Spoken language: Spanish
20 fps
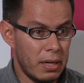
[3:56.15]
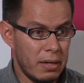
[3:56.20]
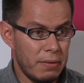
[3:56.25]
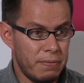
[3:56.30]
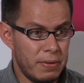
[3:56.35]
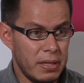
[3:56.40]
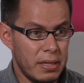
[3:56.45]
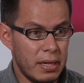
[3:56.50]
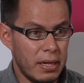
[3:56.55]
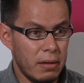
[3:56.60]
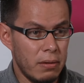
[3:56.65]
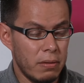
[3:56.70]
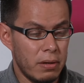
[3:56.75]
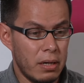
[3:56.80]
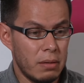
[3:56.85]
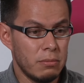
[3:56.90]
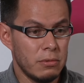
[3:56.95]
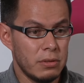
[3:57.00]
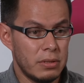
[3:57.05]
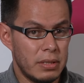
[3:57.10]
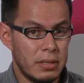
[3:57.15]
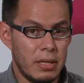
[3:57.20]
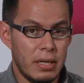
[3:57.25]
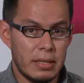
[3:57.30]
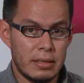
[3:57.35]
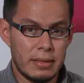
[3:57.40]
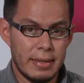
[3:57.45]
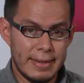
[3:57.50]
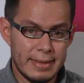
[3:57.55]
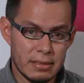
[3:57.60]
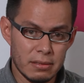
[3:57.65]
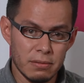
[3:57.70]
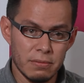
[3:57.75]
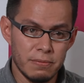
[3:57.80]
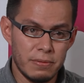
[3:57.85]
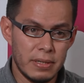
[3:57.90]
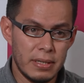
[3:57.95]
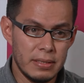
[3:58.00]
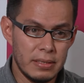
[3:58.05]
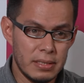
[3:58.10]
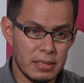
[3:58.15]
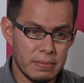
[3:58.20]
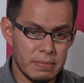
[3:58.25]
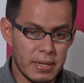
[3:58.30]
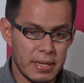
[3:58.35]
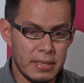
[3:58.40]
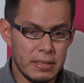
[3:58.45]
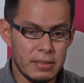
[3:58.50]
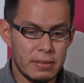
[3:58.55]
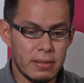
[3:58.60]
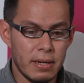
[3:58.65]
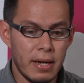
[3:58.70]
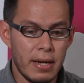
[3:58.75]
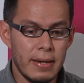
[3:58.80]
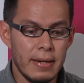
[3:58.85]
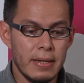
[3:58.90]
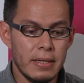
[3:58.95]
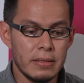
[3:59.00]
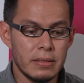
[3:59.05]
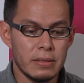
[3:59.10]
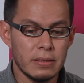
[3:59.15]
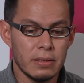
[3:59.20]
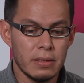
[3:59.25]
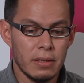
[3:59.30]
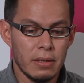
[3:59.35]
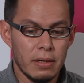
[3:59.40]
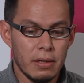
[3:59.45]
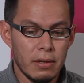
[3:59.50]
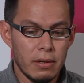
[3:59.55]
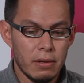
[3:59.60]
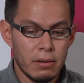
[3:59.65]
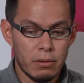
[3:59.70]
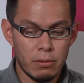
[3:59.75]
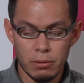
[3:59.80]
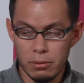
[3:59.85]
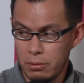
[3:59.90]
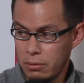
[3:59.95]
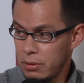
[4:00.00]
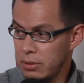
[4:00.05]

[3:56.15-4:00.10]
Al final logramos tener tres conferencias magistrales con